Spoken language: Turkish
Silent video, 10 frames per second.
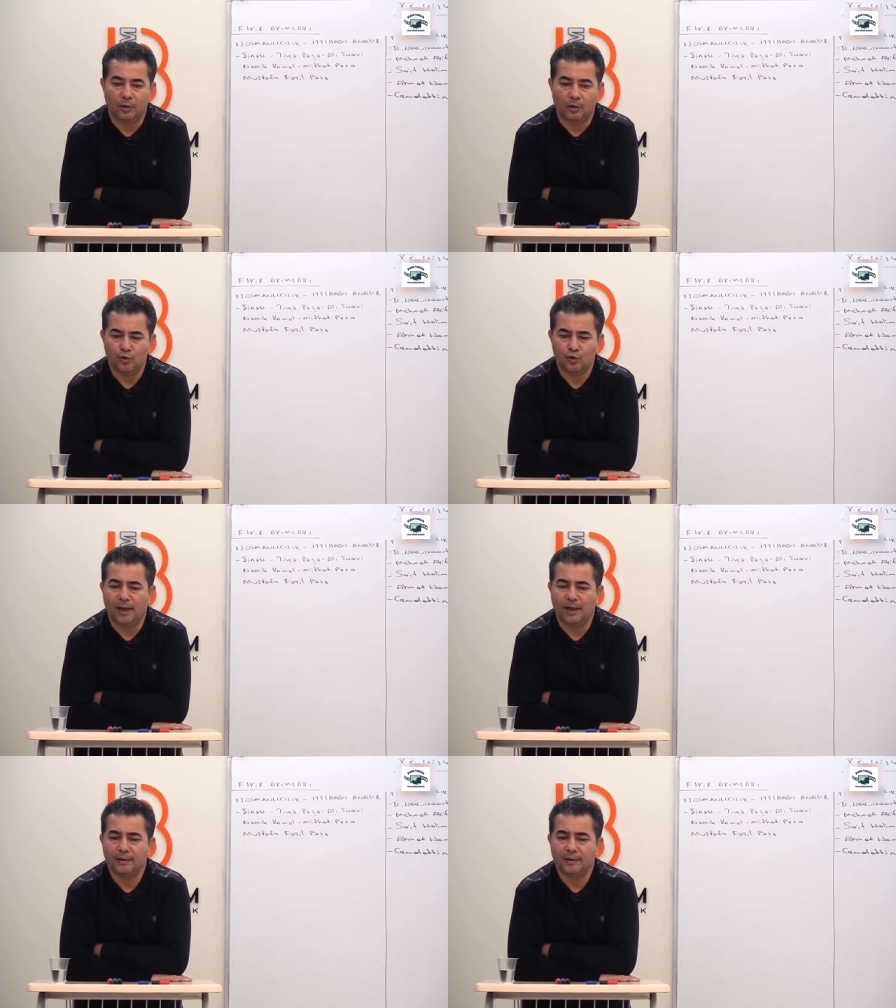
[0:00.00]

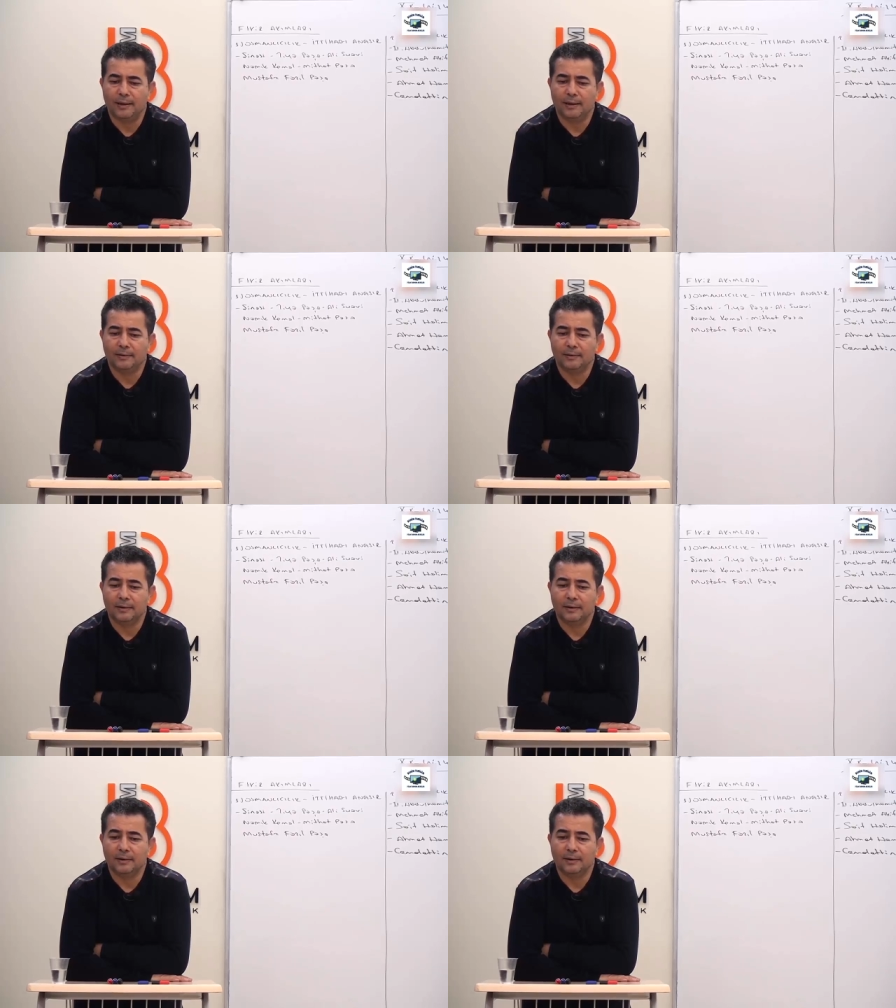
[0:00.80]
Osmanlı'da
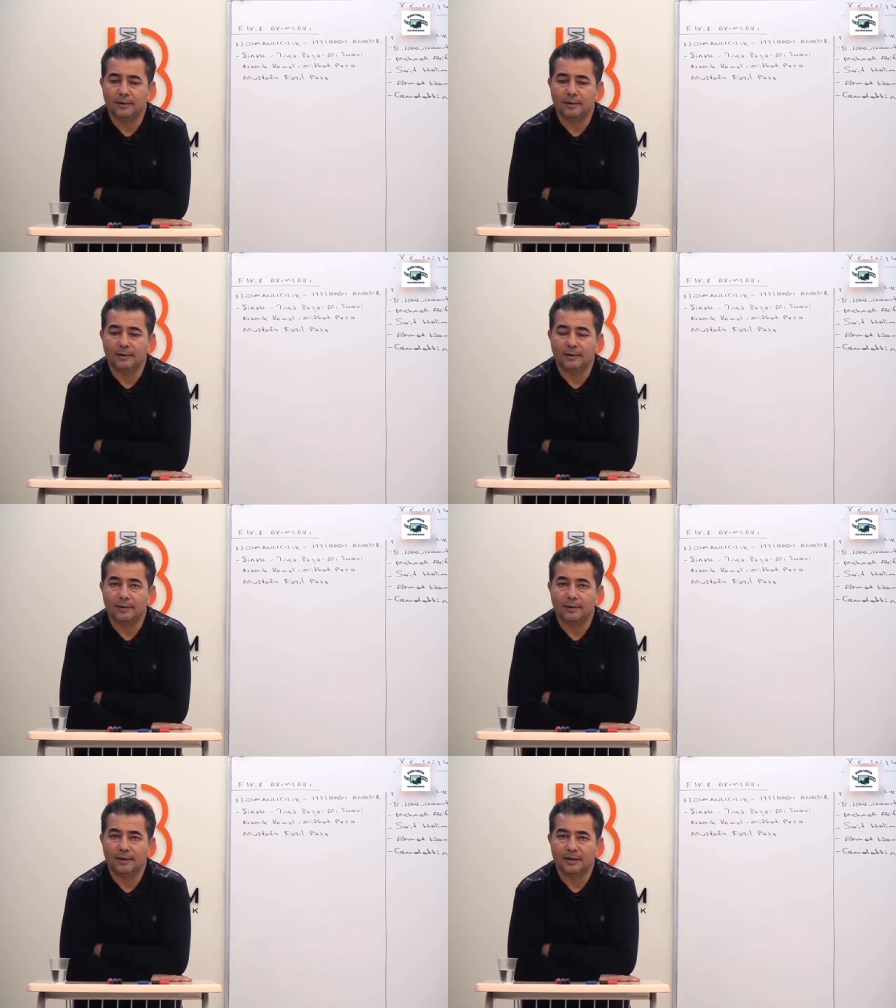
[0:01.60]

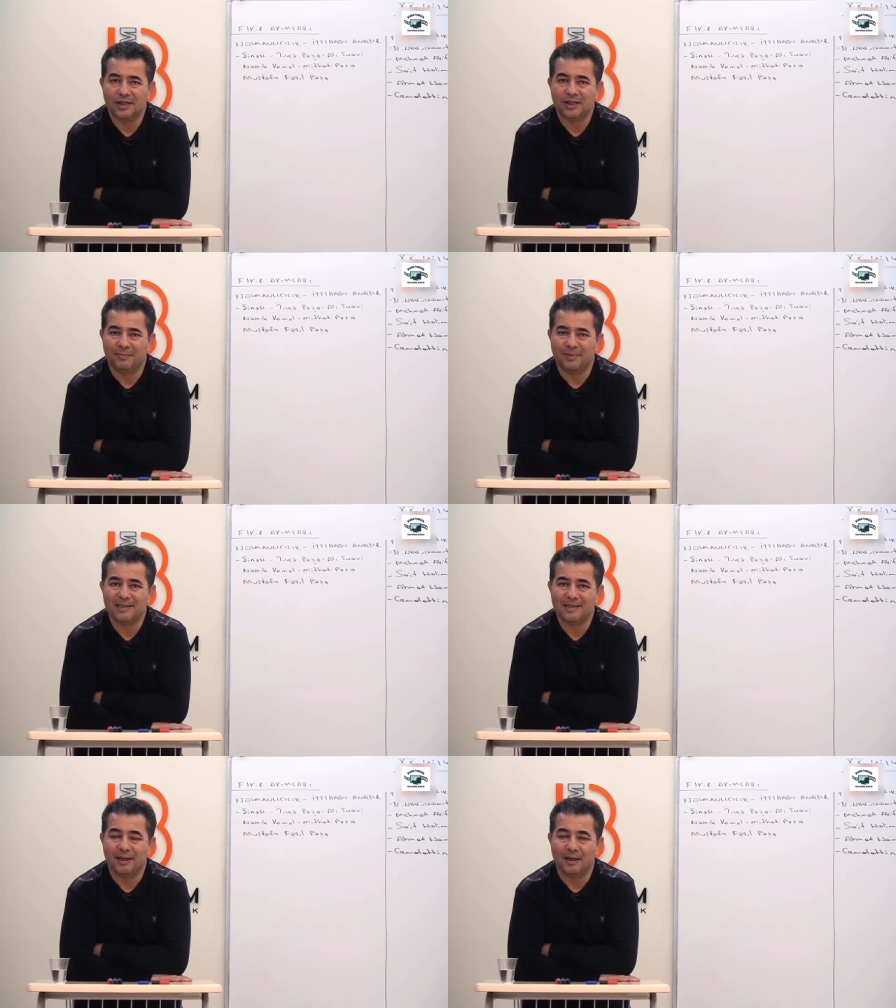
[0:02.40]
e, çeşitli
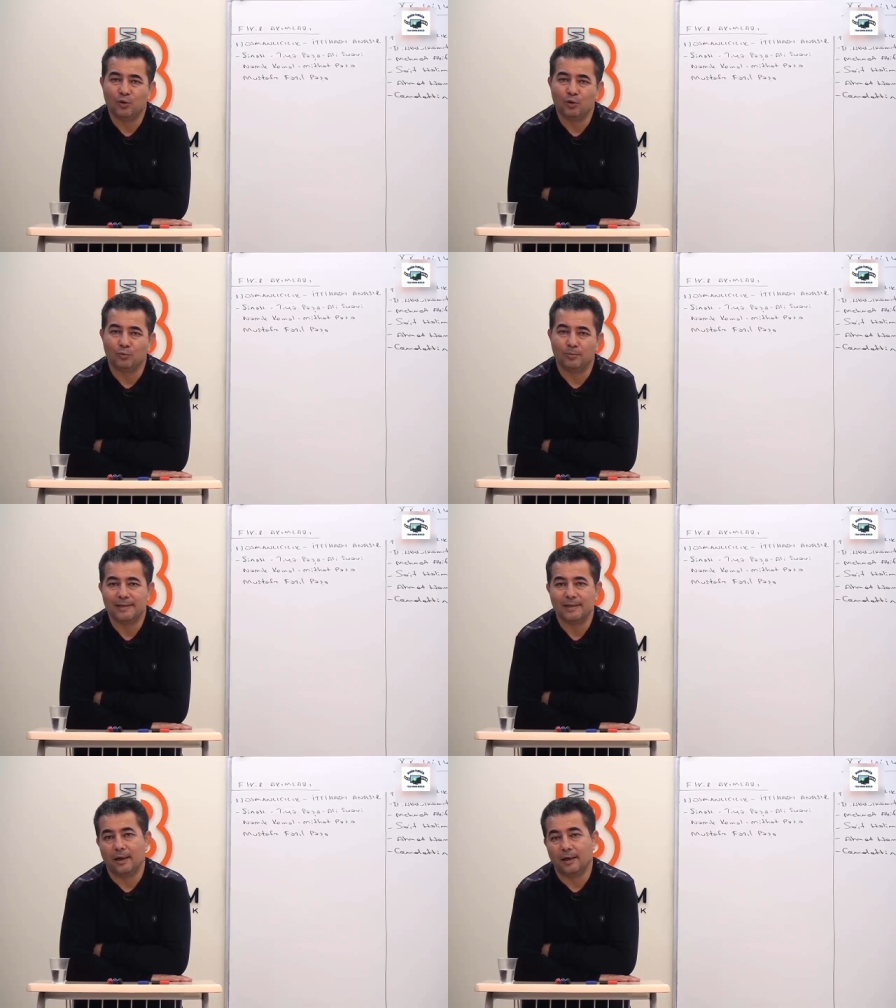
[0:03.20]
baskılar oldu.
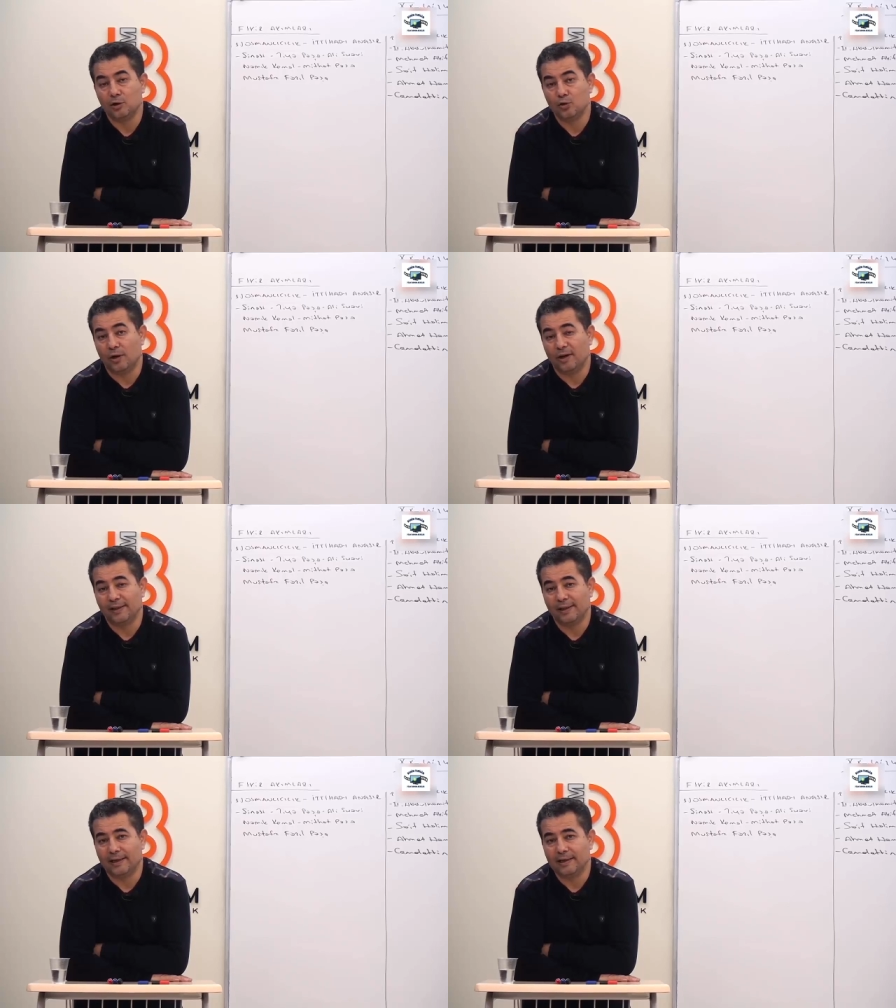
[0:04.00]
Mesela Ali
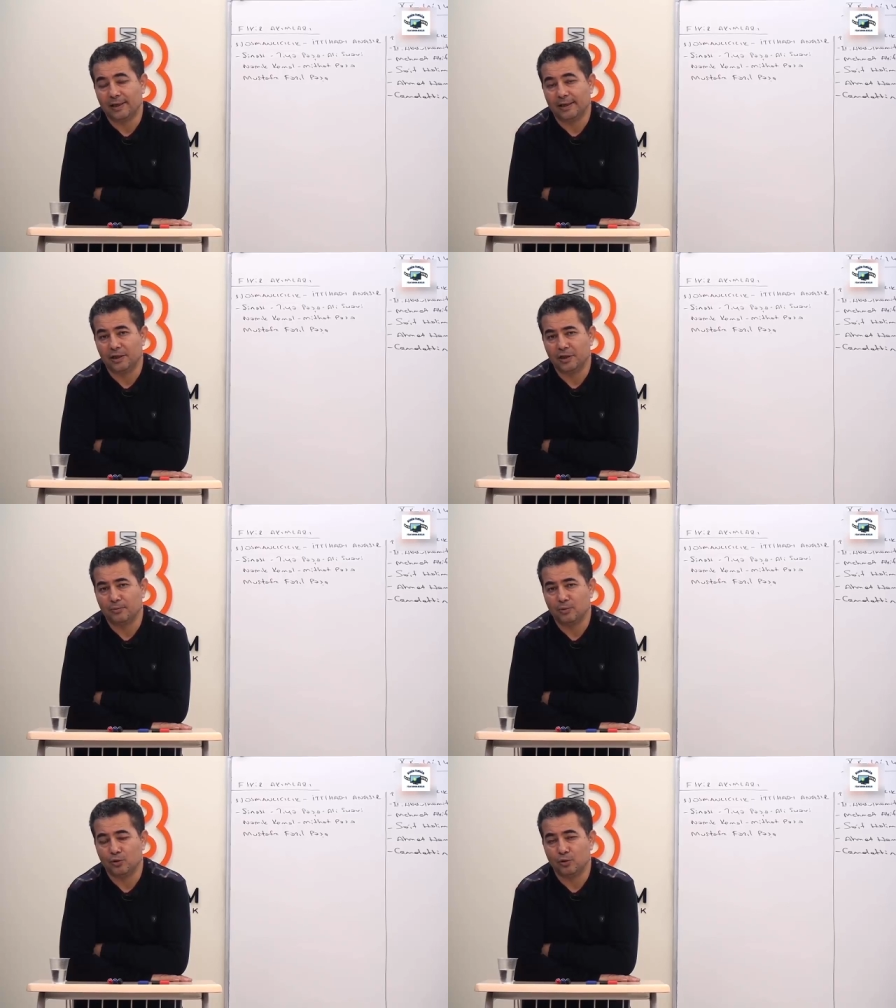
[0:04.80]
Suavi'nin
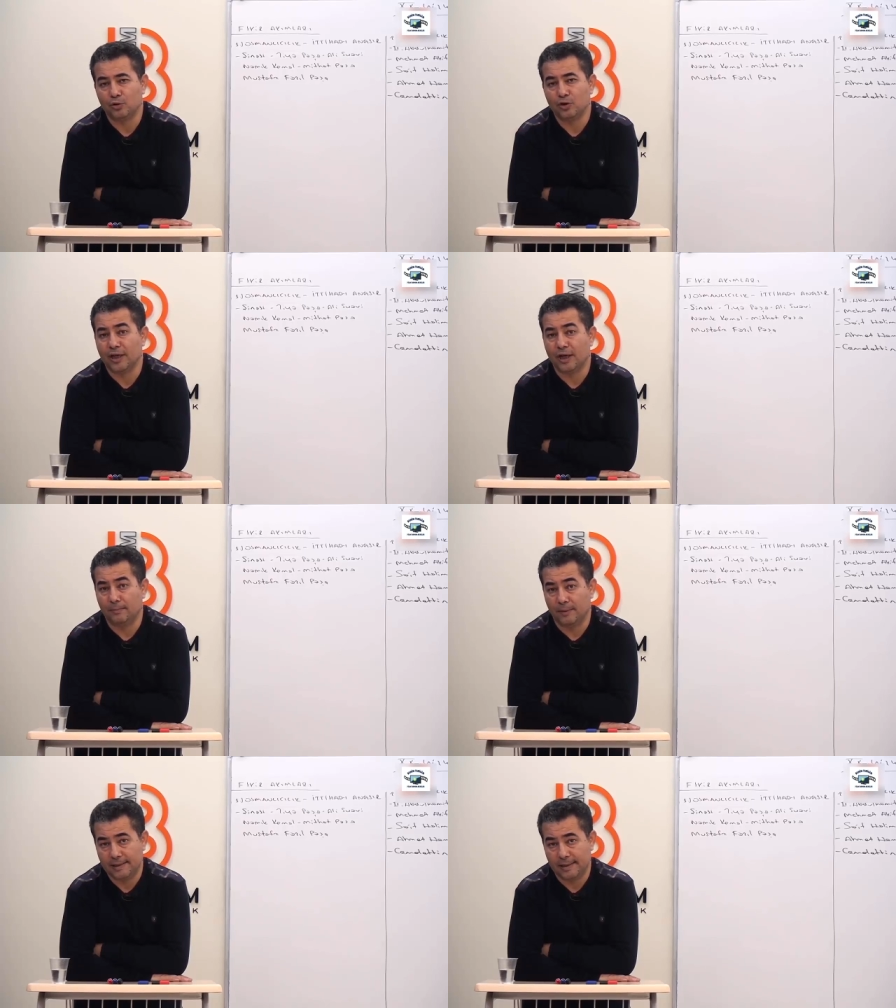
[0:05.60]
gerçekleştirmiş olduğu
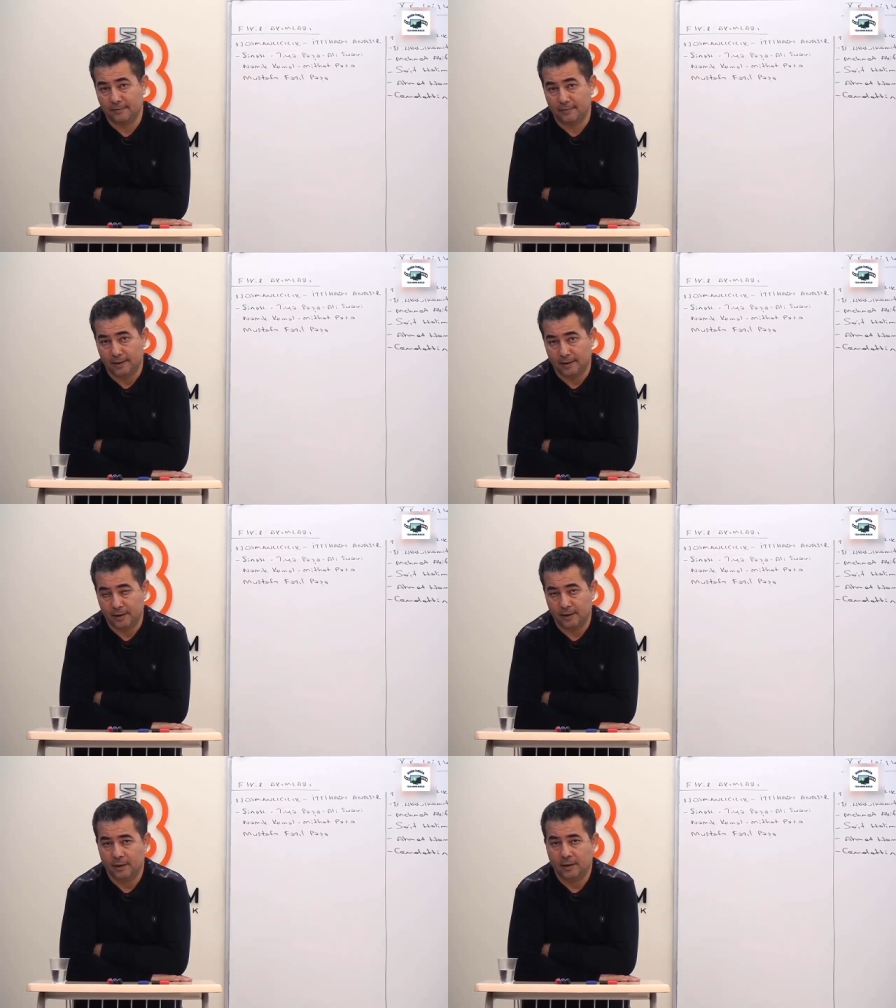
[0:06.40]
Çırağan baskını vardır.